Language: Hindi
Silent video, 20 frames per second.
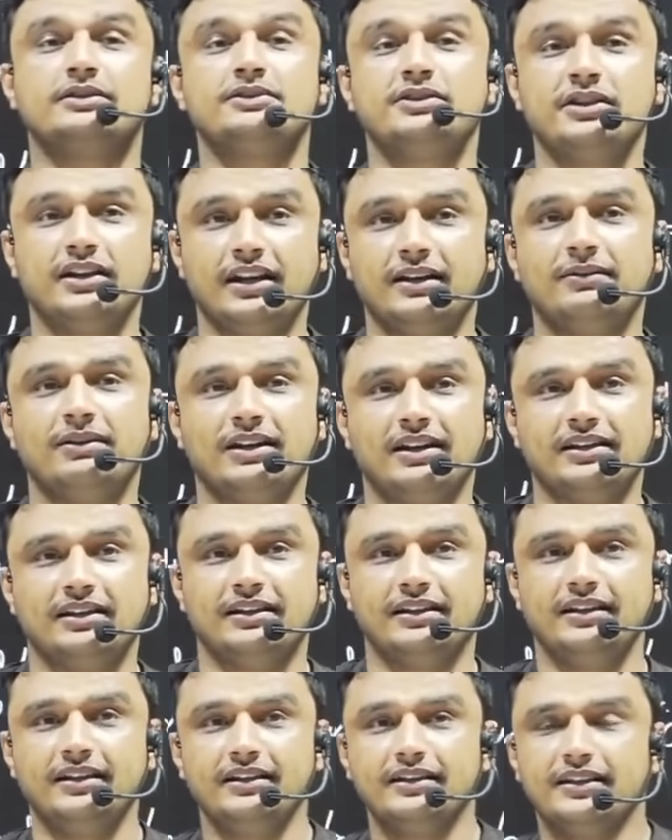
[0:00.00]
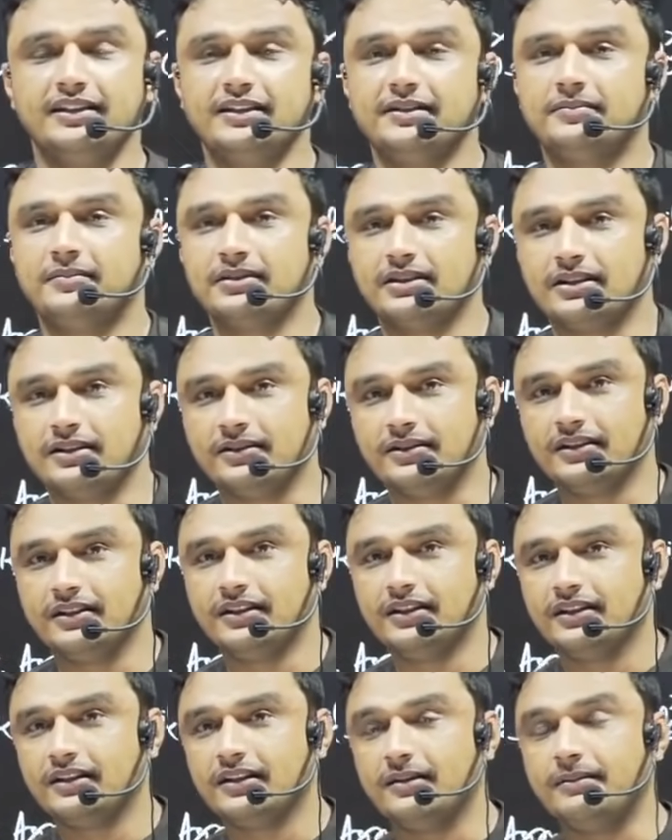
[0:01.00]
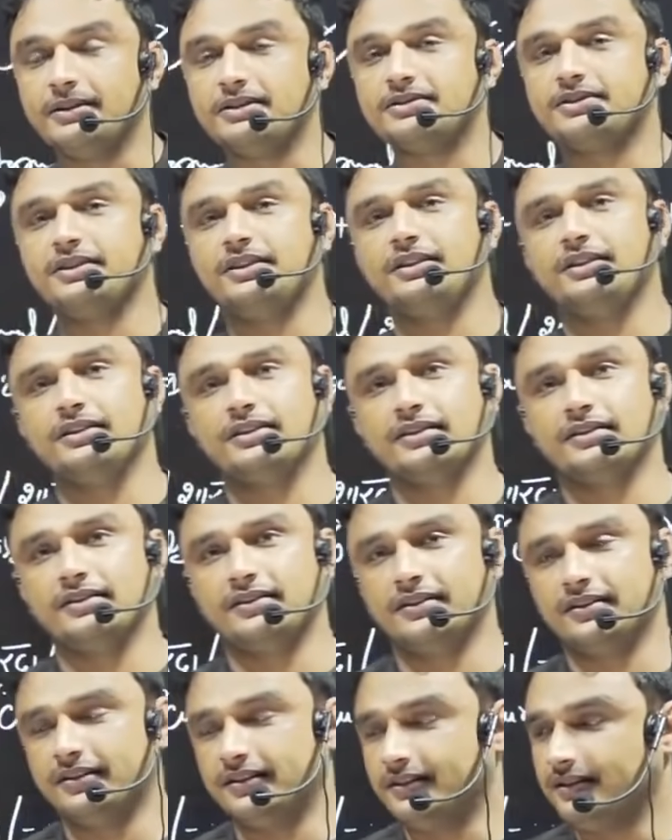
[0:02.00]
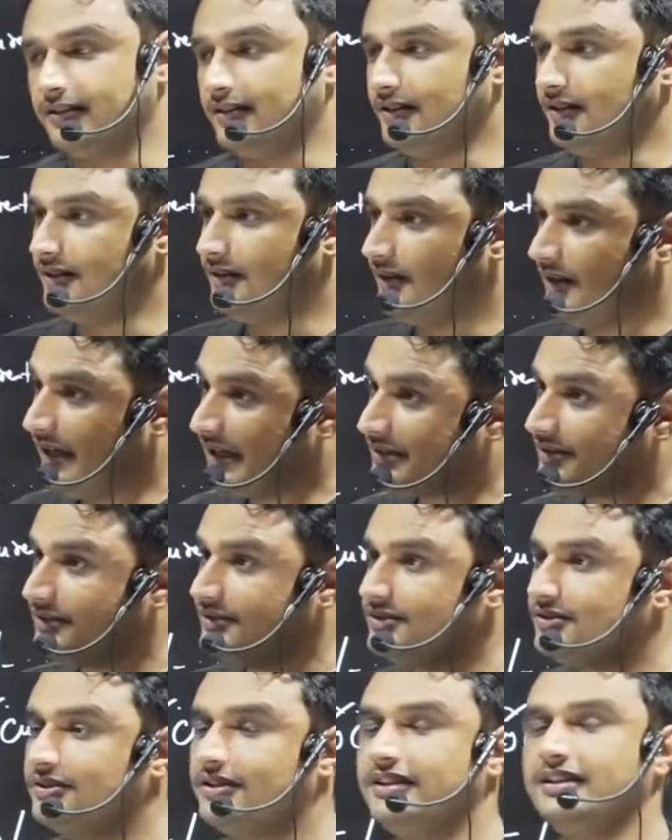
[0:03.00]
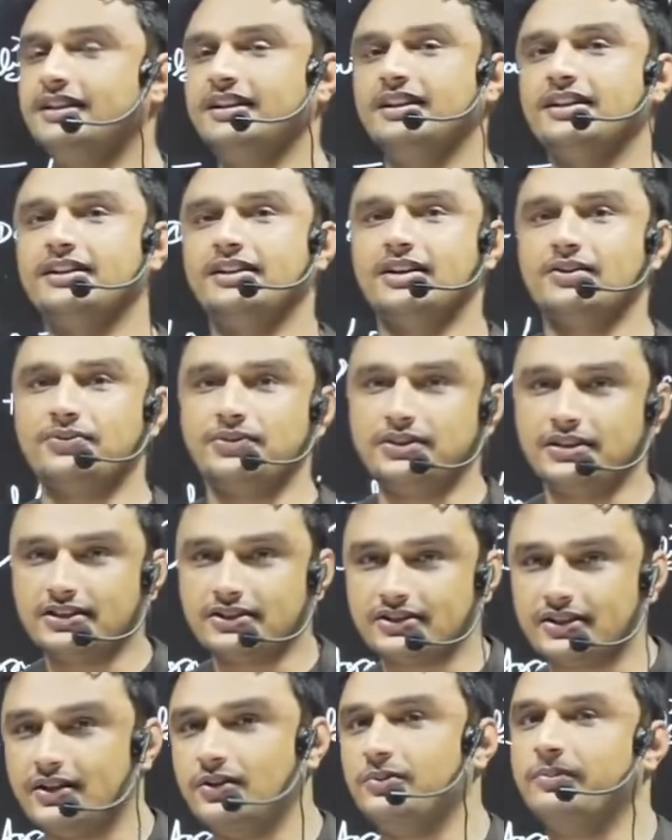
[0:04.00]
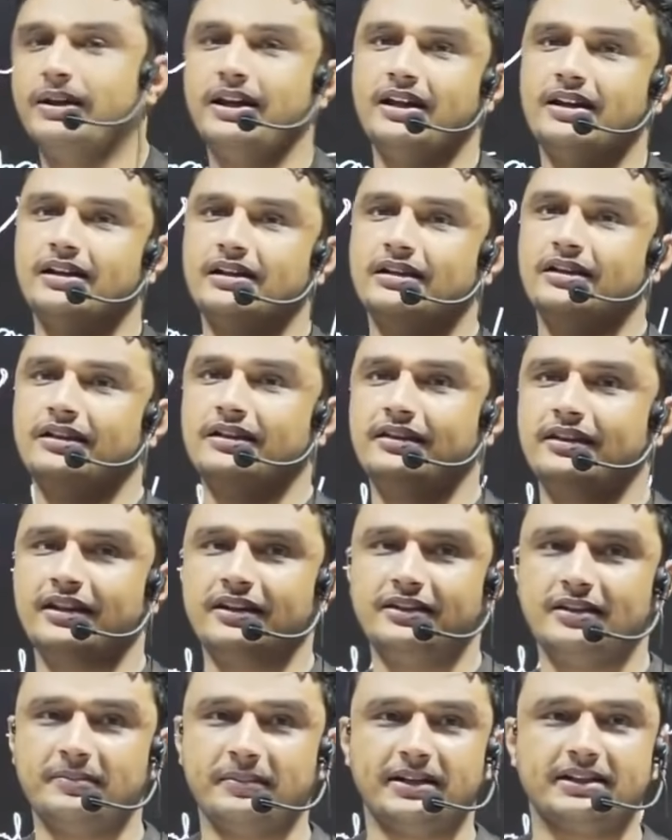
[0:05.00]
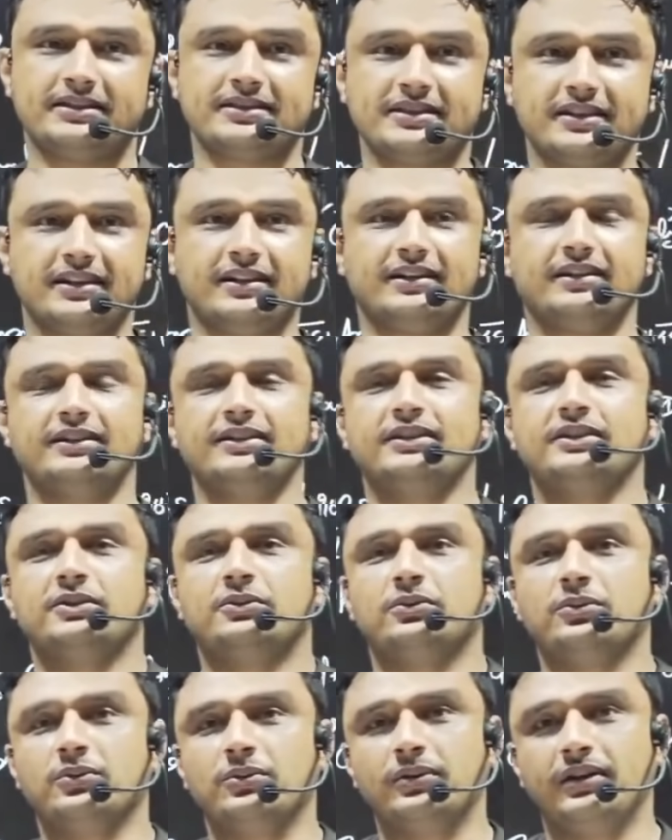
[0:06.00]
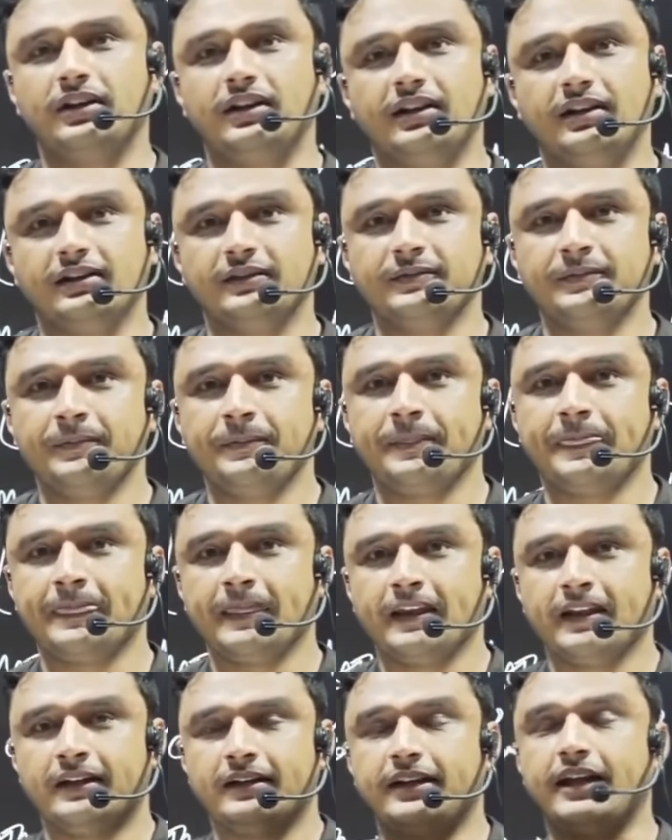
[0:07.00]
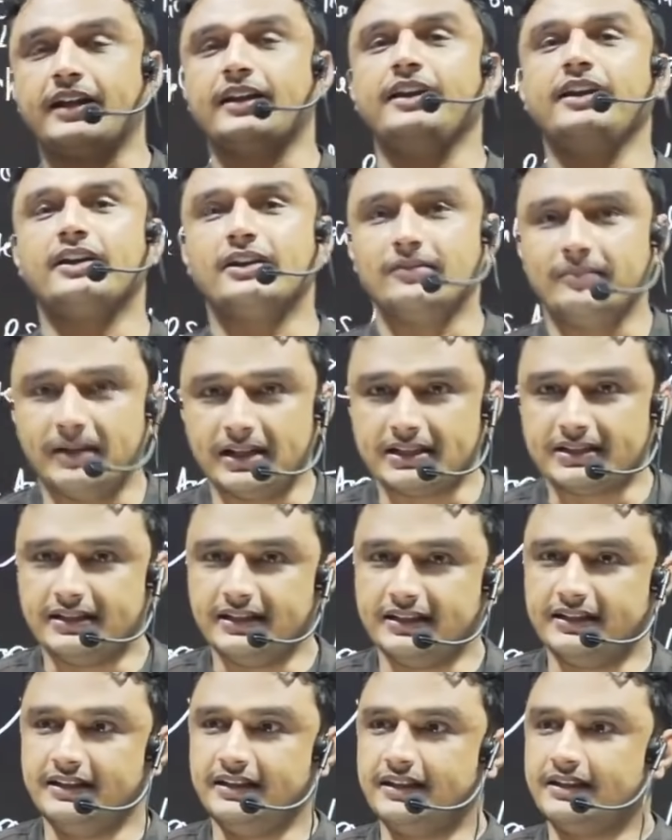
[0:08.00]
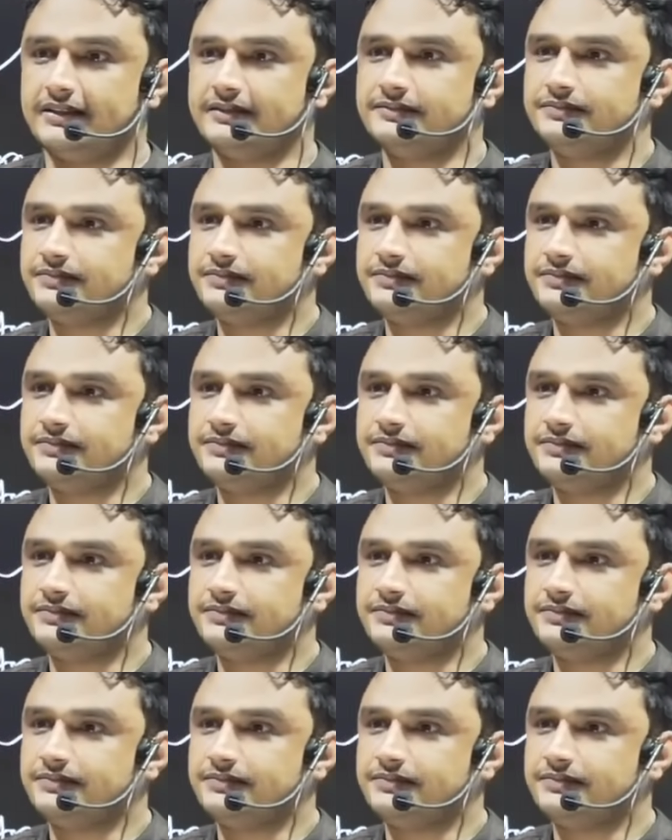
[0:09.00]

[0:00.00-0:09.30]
अच्छे लेवल की दे दी मतलब केमिस्ट्री की रिएक्शंस दे दी या फिजिक्स का न्यूमेरिकल दे दिया या मैथ का उन्होंने टेक्निकल मैथ दे दिया